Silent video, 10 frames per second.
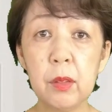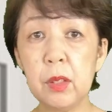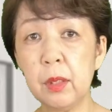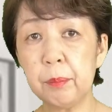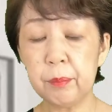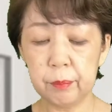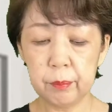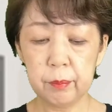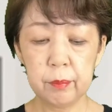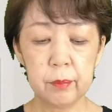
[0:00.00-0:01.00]
ないように
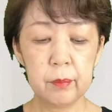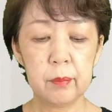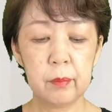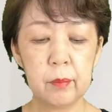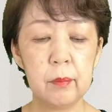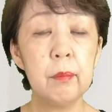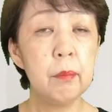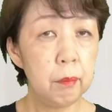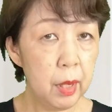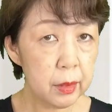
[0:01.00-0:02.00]

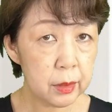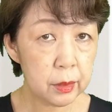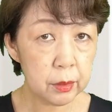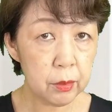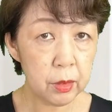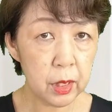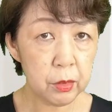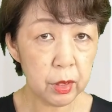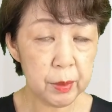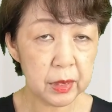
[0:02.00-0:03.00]
マスクを入れ
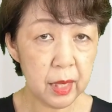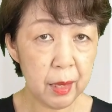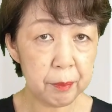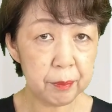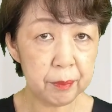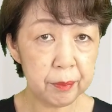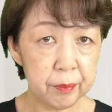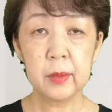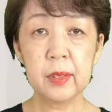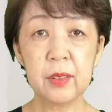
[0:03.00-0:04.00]
ときました
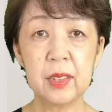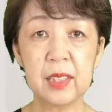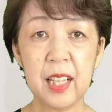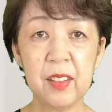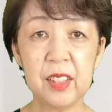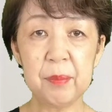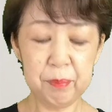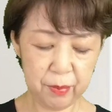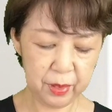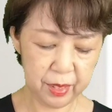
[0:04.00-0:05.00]
そして最後に
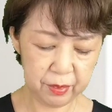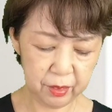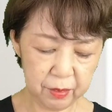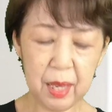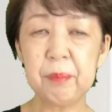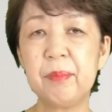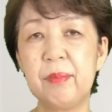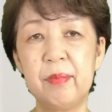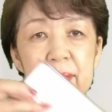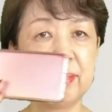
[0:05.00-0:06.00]
ポケットには
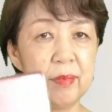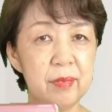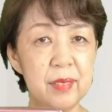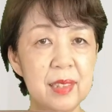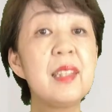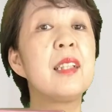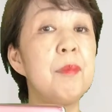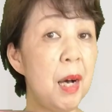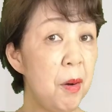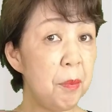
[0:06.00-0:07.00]

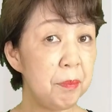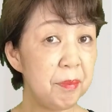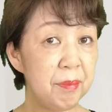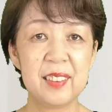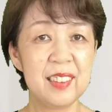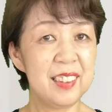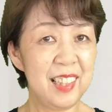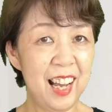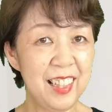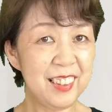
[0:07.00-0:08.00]
スマホ
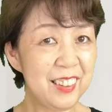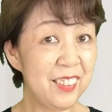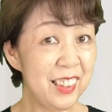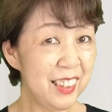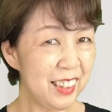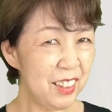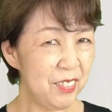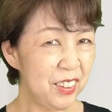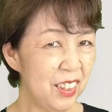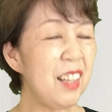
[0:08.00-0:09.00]
はいこれだけの
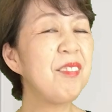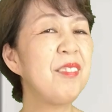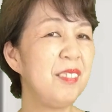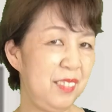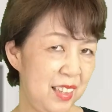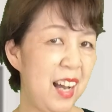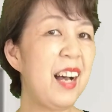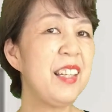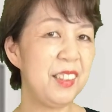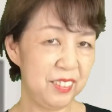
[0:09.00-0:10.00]
ものが
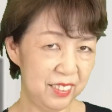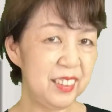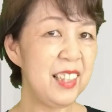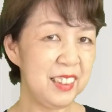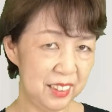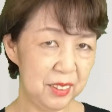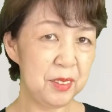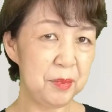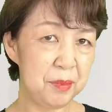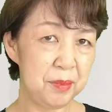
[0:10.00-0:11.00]
入るんです